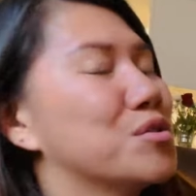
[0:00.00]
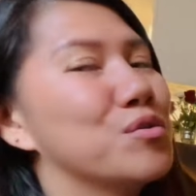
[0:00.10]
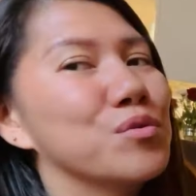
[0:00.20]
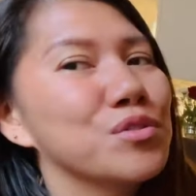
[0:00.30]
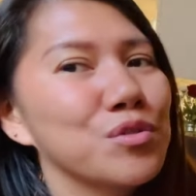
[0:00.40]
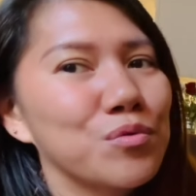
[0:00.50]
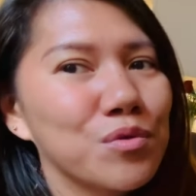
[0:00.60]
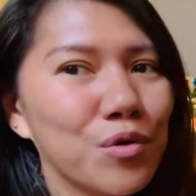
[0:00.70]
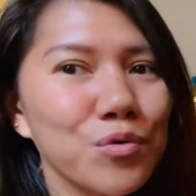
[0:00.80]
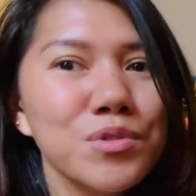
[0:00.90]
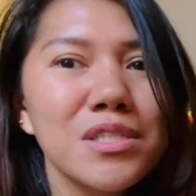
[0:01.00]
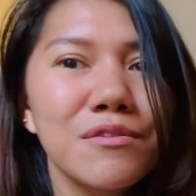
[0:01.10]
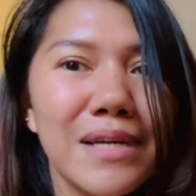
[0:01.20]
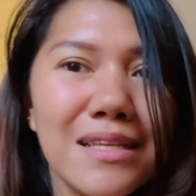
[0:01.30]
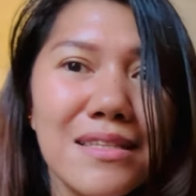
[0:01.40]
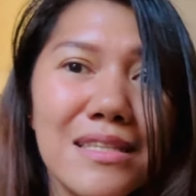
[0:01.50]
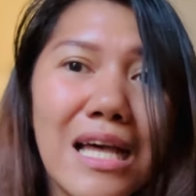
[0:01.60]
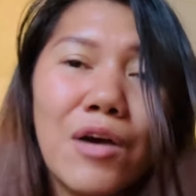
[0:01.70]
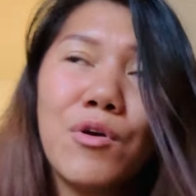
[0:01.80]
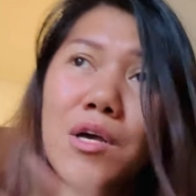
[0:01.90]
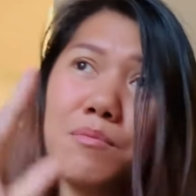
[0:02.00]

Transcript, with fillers: looks so cozy right now.